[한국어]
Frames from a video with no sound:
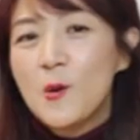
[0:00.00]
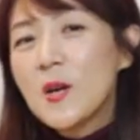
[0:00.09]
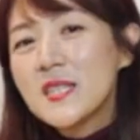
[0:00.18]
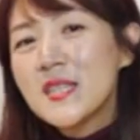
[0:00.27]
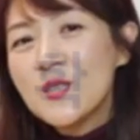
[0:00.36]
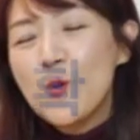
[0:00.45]
아,
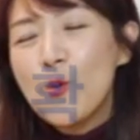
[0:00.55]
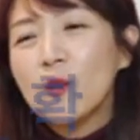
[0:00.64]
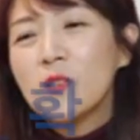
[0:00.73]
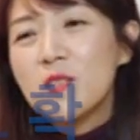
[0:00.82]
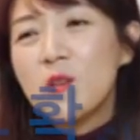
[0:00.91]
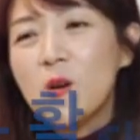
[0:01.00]
확장성
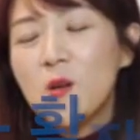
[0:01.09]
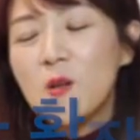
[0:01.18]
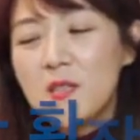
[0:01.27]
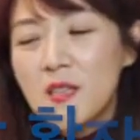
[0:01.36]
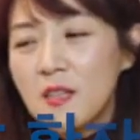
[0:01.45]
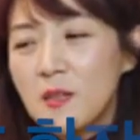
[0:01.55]
원에서
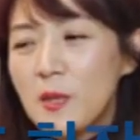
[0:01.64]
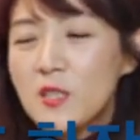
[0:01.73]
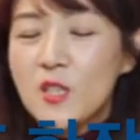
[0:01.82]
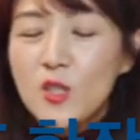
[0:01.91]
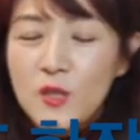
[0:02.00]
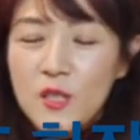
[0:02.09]
제가 매직
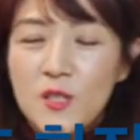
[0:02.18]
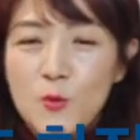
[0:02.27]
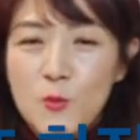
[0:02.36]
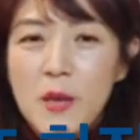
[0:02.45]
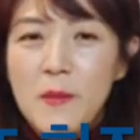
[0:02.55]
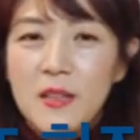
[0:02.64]
툴킷을
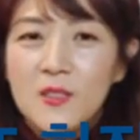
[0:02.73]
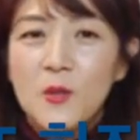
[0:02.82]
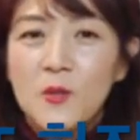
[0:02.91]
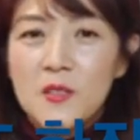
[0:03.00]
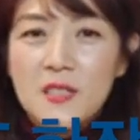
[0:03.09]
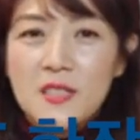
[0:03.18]
왜
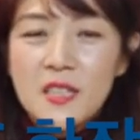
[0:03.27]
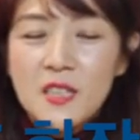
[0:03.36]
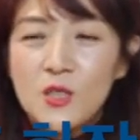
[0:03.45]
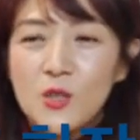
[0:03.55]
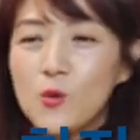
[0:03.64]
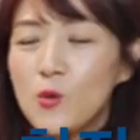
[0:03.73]
만들었는지
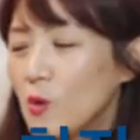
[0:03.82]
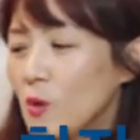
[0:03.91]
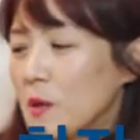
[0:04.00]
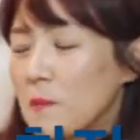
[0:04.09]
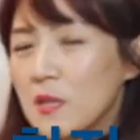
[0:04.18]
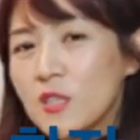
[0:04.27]
그리고
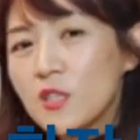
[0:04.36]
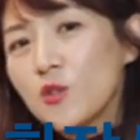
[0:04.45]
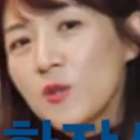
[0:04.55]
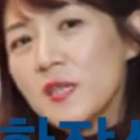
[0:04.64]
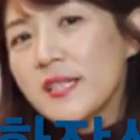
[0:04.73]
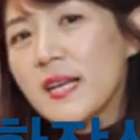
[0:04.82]
매직
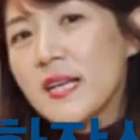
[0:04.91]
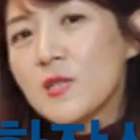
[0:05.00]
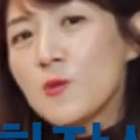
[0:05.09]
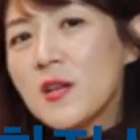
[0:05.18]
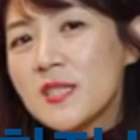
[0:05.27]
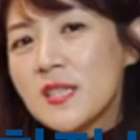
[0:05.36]
툴킷이 가진
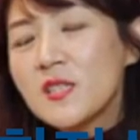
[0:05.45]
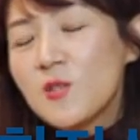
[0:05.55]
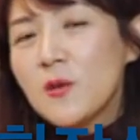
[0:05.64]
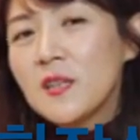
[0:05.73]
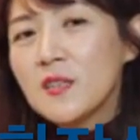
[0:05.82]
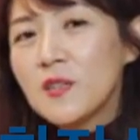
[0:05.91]

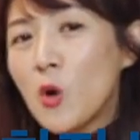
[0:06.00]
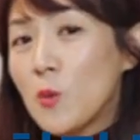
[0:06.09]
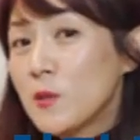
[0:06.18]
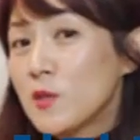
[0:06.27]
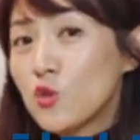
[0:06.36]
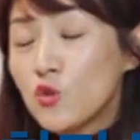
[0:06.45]
확장성이라는 게
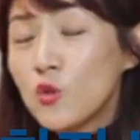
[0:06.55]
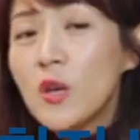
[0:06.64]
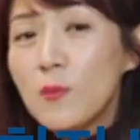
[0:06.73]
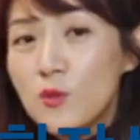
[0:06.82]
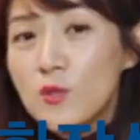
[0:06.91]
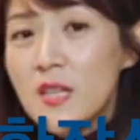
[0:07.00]
얼마나
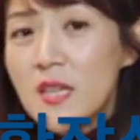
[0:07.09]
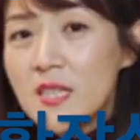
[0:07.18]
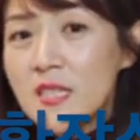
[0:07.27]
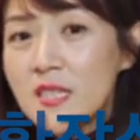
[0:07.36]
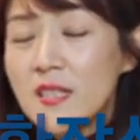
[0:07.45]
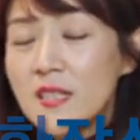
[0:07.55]
중요한
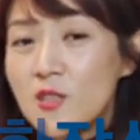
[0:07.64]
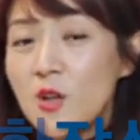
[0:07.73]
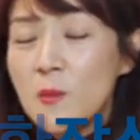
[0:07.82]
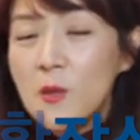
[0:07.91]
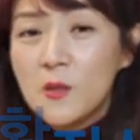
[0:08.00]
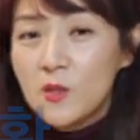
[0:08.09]
문제인지를 제가
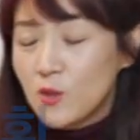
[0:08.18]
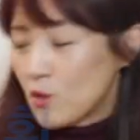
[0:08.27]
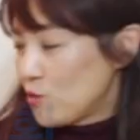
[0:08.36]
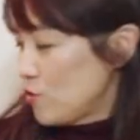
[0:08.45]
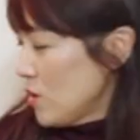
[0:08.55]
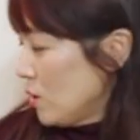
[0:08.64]
설명을
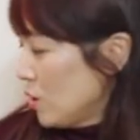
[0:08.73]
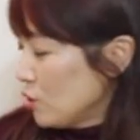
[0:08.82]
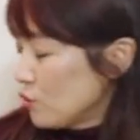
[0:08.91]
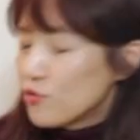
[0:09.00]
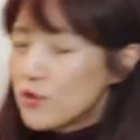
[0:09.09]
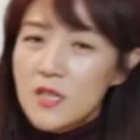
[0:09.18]
드렸고요.
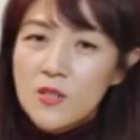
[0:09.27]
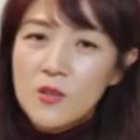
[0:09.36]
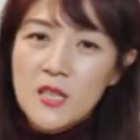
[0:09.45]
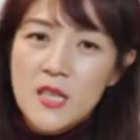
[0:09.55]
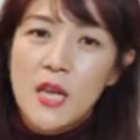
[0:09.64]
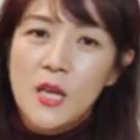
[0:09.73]

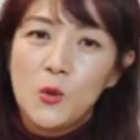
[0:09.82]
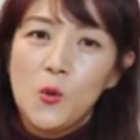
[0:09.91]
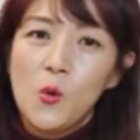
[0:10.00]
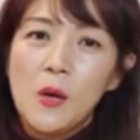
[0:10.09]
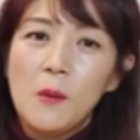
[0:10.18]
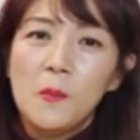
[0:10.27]
구체적인
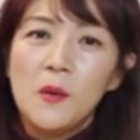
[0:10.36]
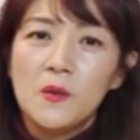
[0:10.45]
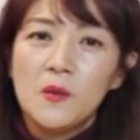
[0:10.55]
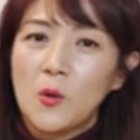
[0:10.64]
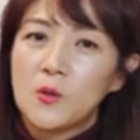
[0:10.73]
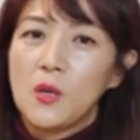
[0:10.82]
예로
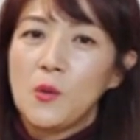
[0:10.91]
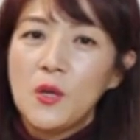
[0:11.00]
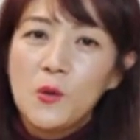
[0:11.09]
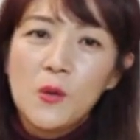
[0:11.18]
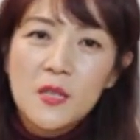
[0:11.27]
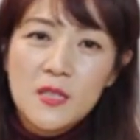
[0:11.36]
한번 어떻게
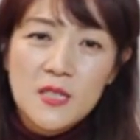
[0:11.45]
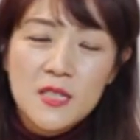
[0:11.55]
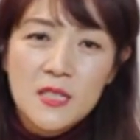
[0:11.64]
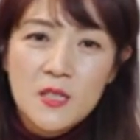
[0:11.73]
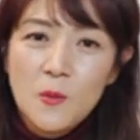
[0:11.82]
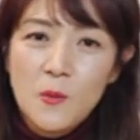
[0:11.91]

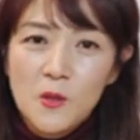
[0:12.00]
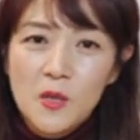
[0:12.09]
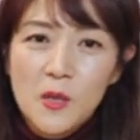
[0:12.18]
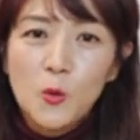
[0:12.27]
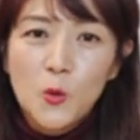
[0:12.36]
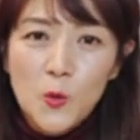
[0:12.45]
활용하는지 설명을
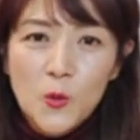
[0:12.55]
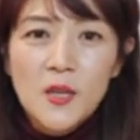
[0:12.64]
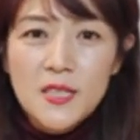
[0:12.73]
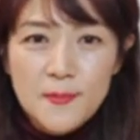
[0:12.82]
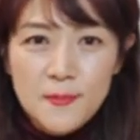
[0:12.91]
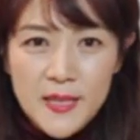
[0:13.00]
해보도록
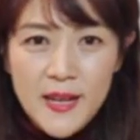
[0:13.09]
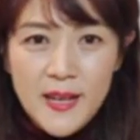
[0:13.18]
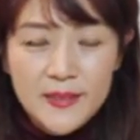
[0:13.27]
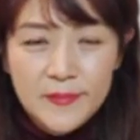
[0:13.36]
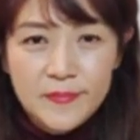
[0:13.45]
하겠습니다.